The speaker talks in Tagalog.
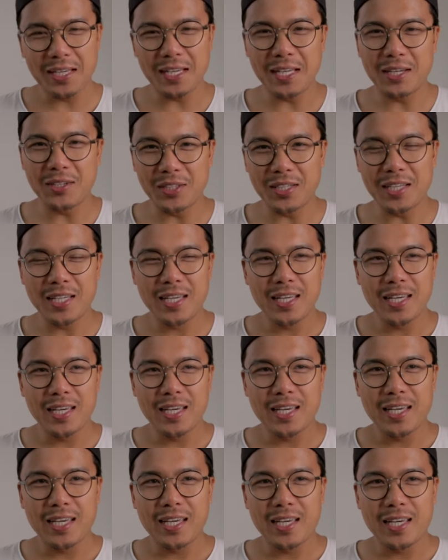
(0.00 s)
Ganon.
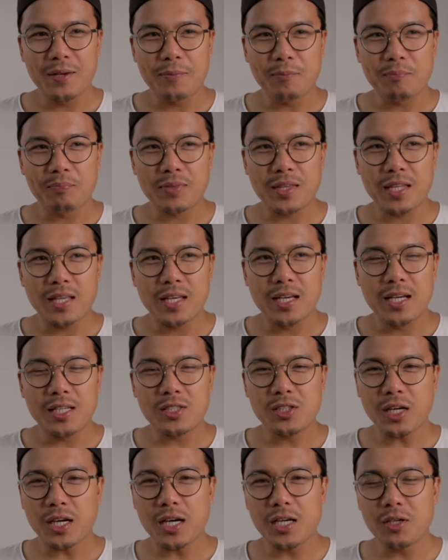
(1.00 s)

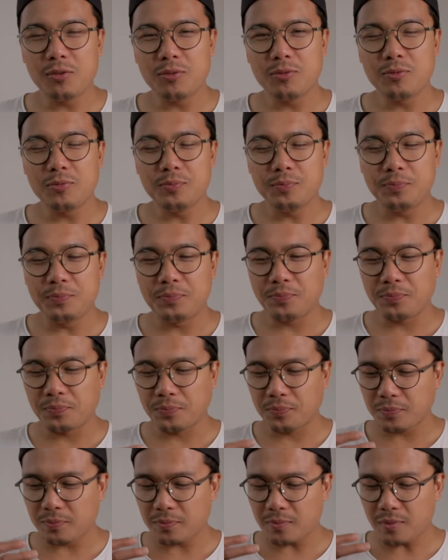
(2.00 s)
Tsaka yung,
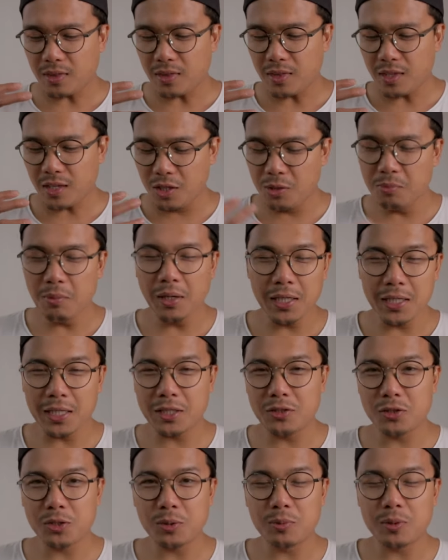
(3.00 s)
yung mga
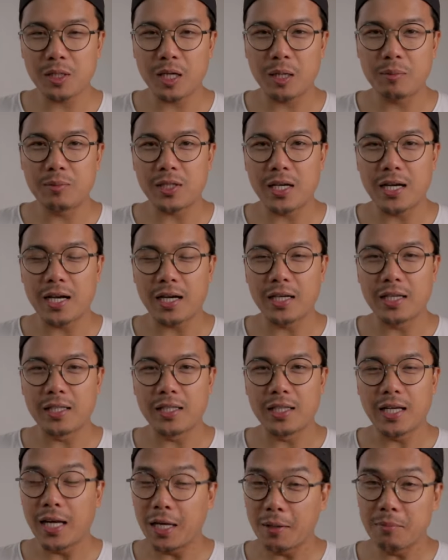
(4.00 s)
nag-subscribe sa akin,
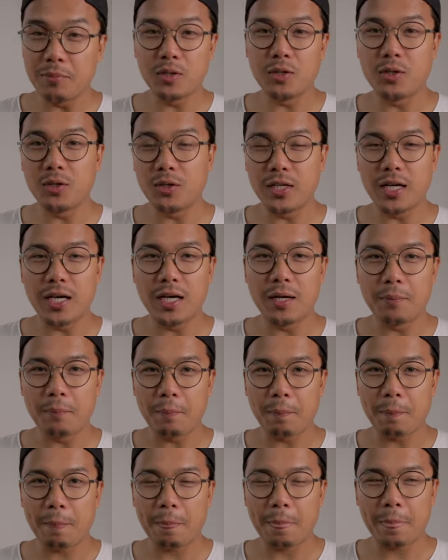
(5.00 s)
alam nyo na
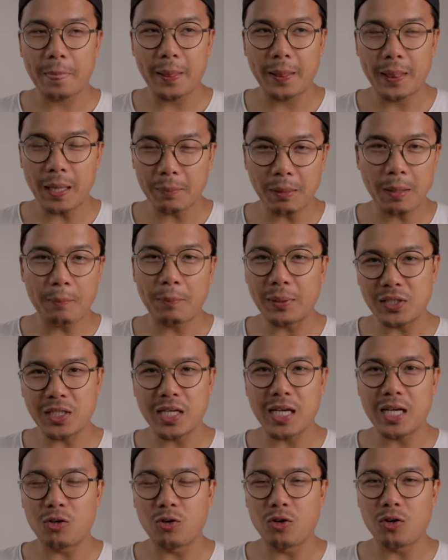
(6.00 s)

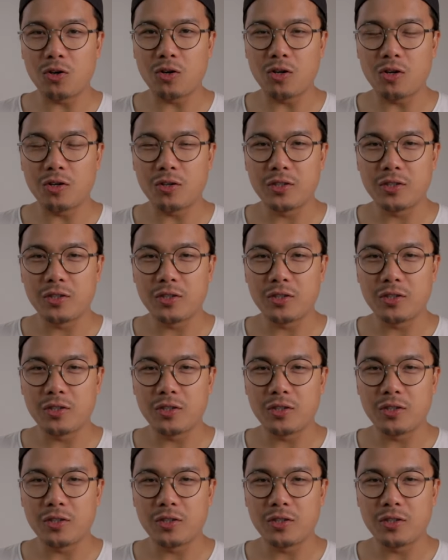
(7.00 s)
napapasaya nyo ako.